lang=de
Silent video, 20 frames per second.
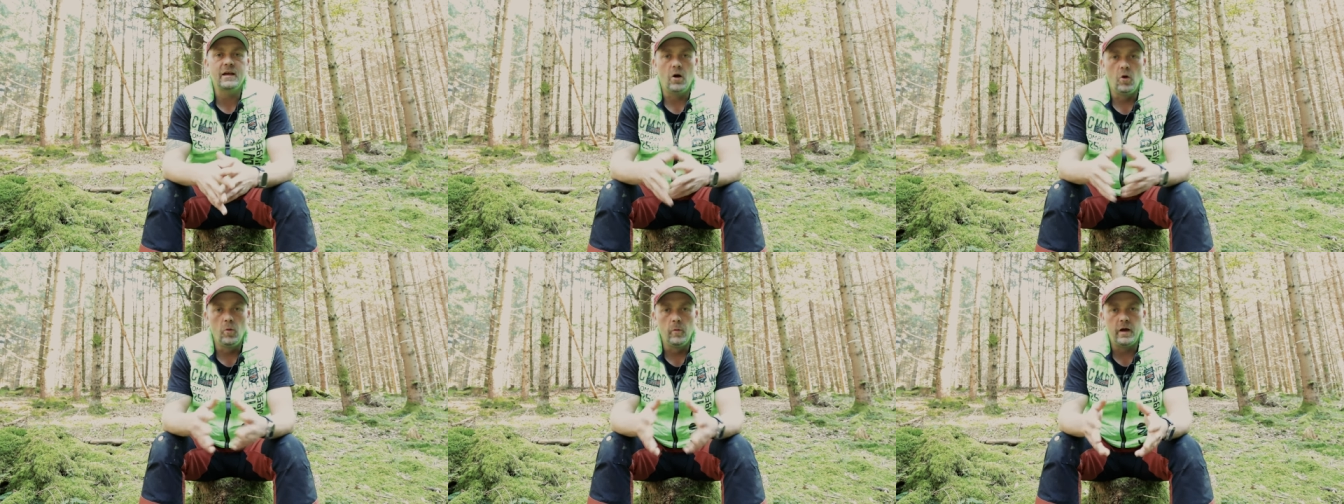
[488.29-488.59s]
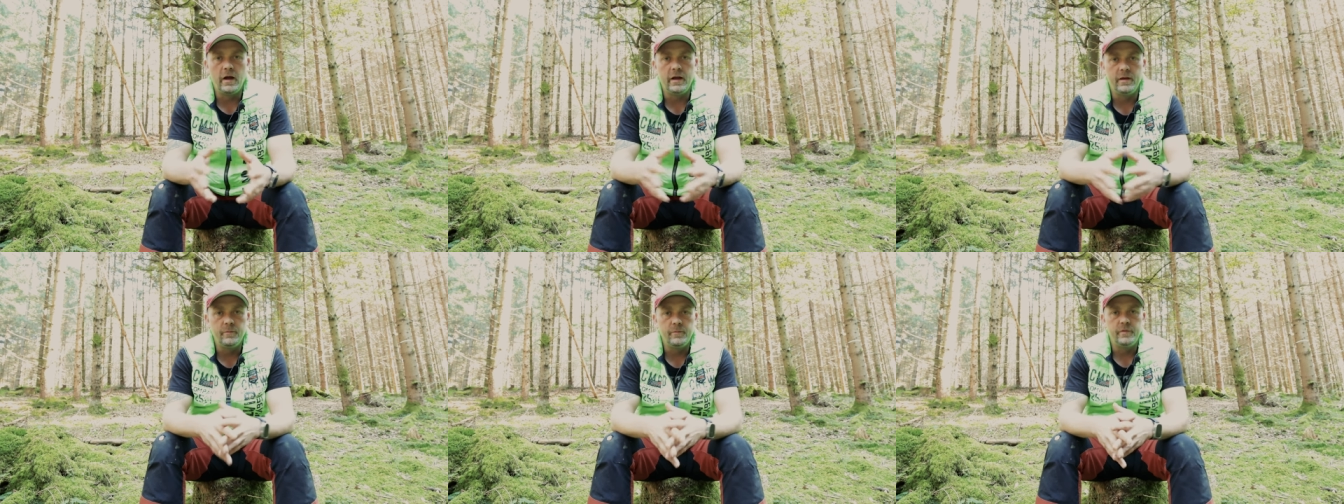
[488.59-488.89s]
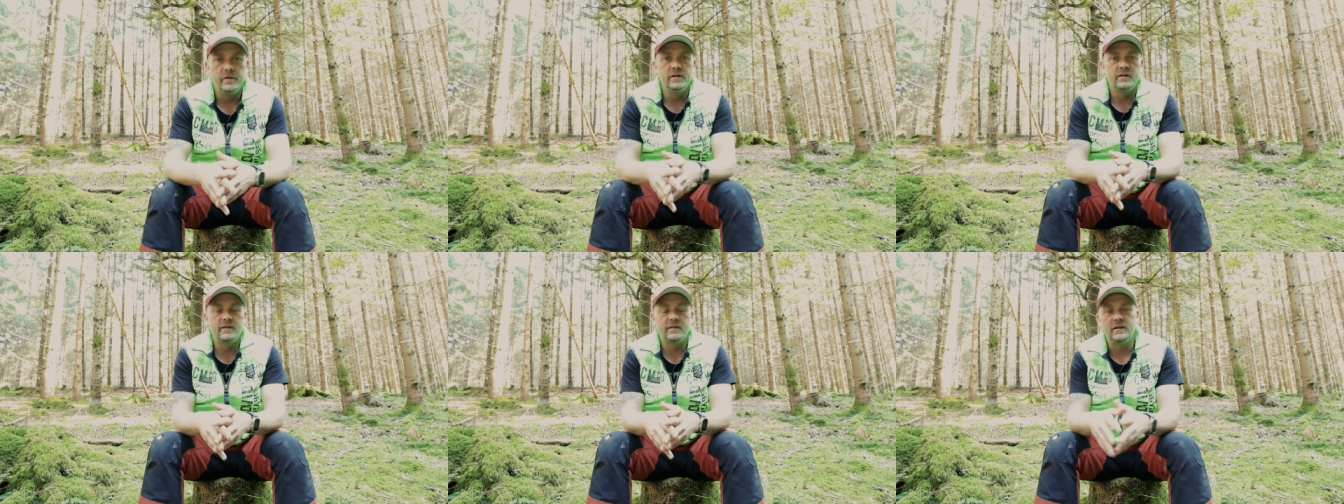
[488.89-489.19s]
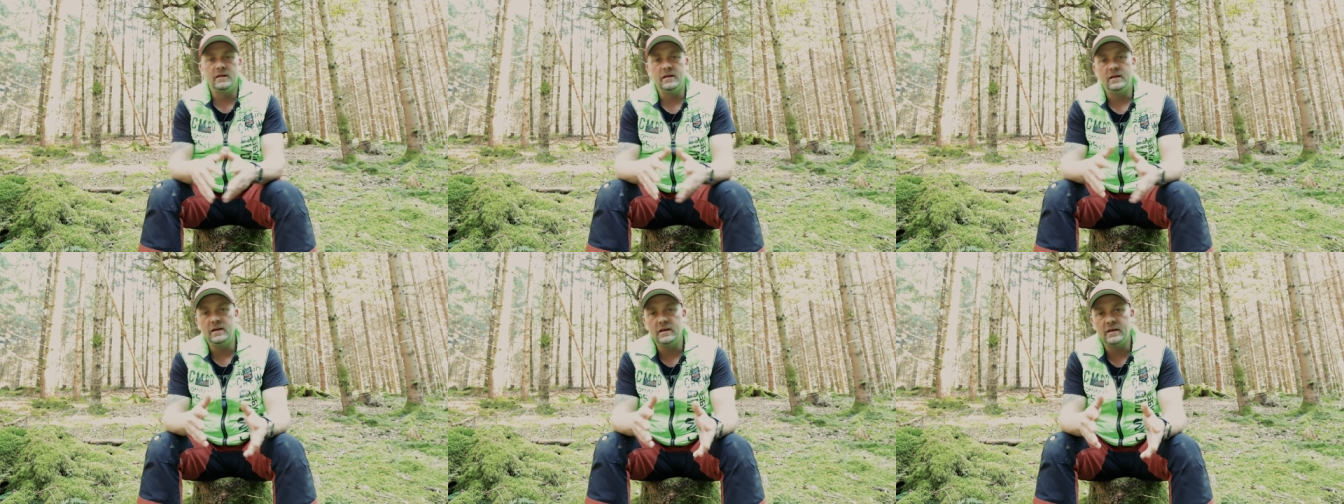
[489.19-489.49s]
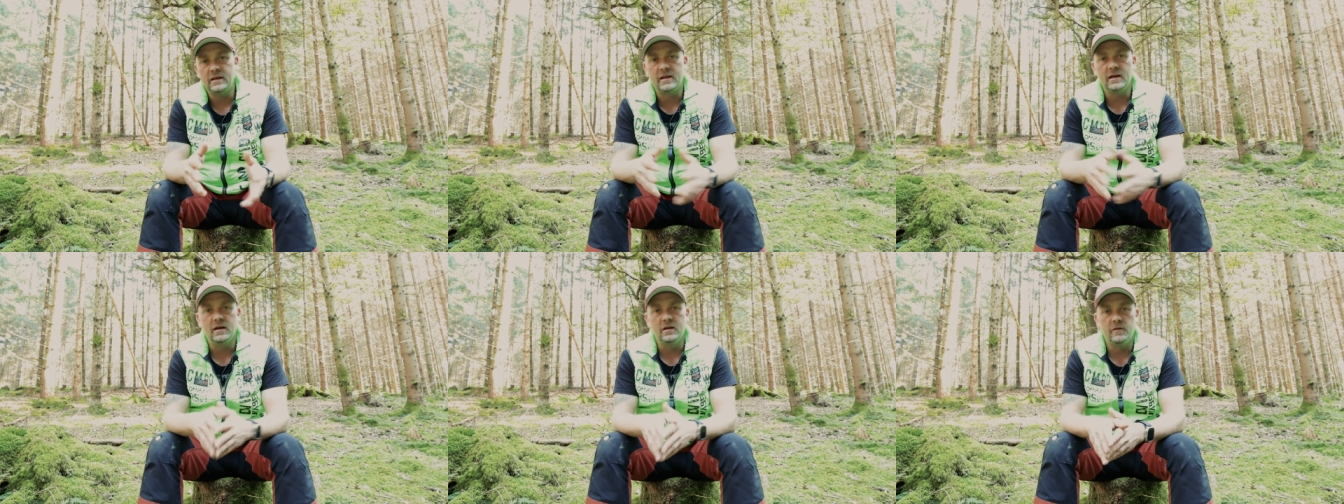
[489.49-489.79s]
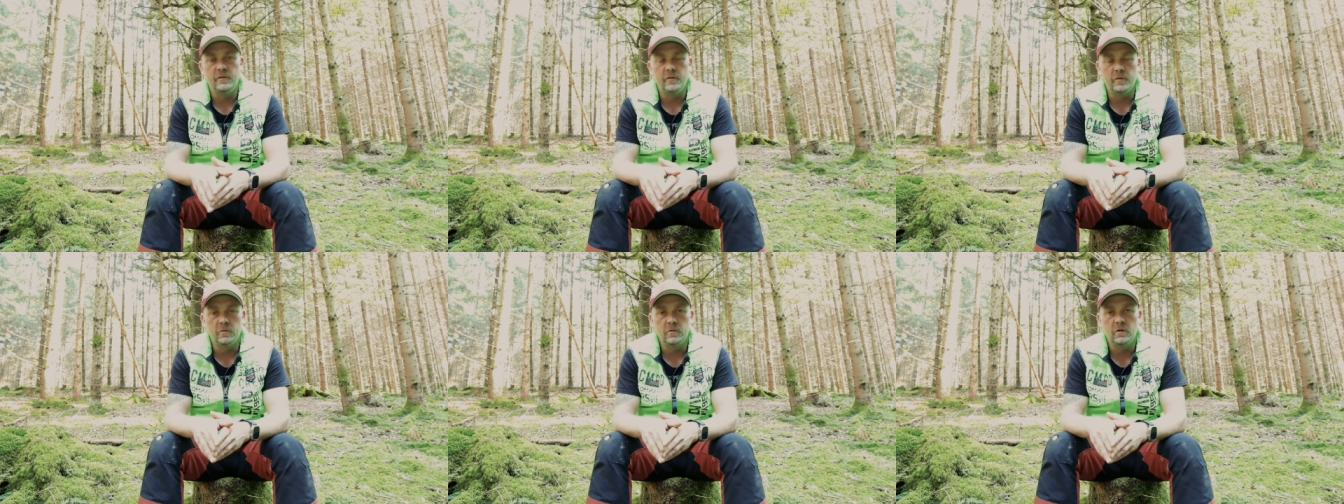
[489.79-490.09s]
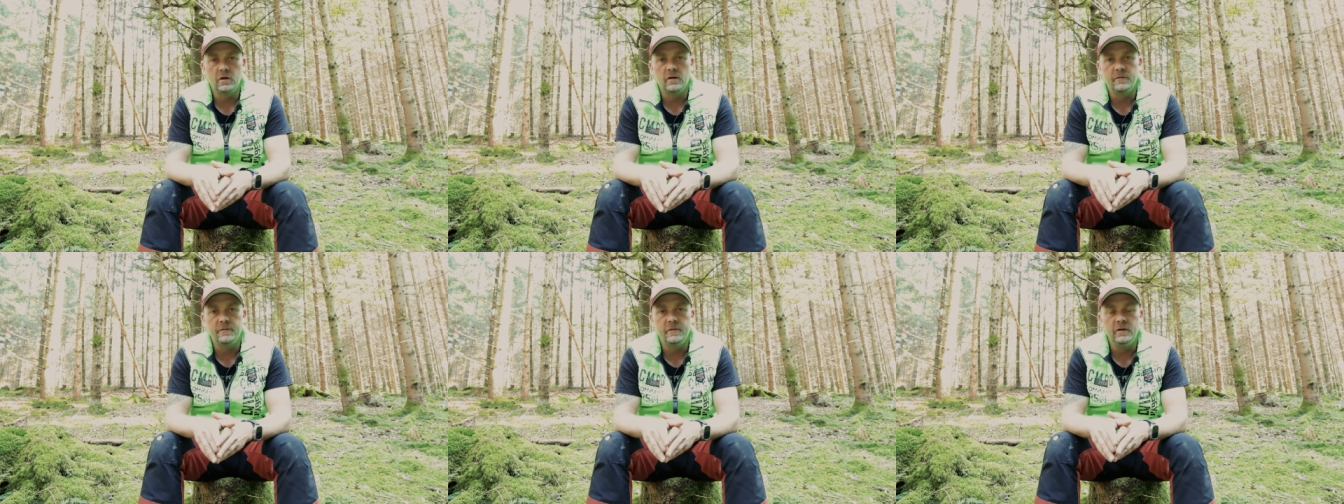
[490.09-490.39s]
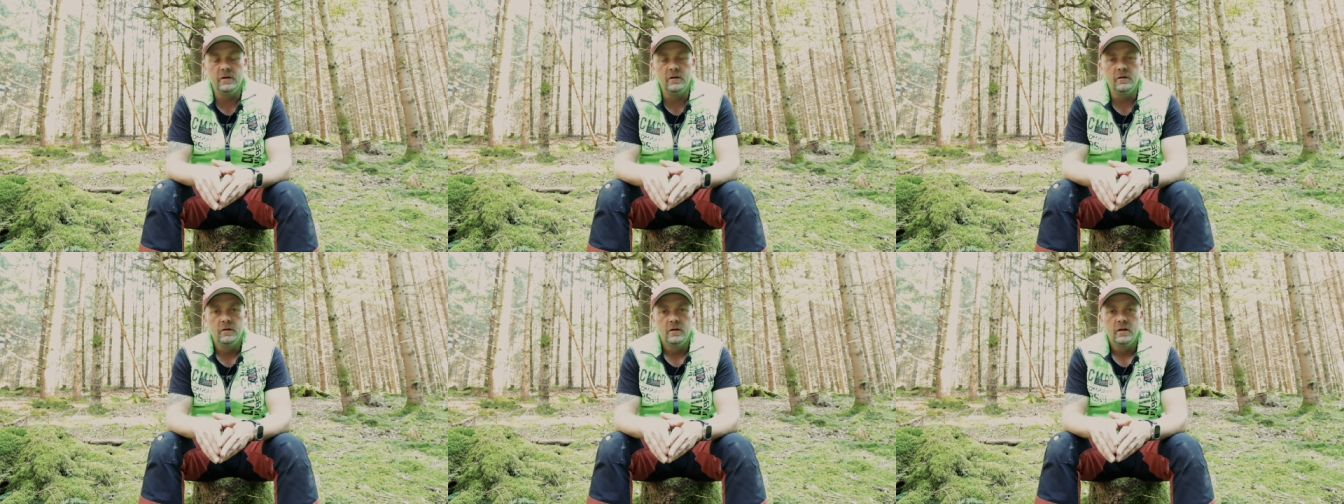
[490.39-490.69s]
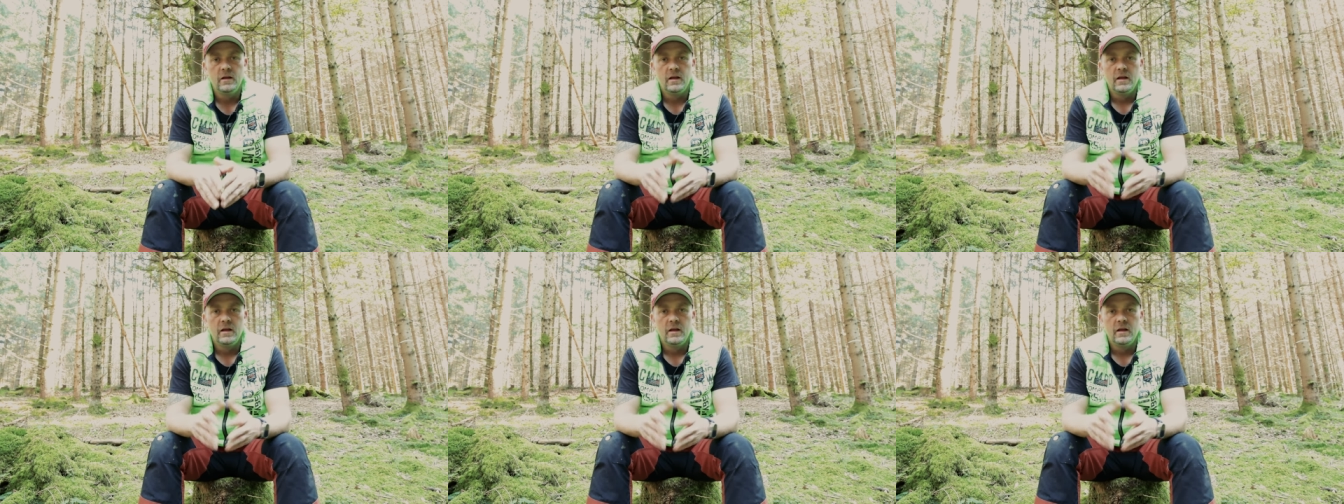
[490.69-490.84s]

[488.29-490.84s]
kaum einen Pilz, den ich nicht gerne fotografiere.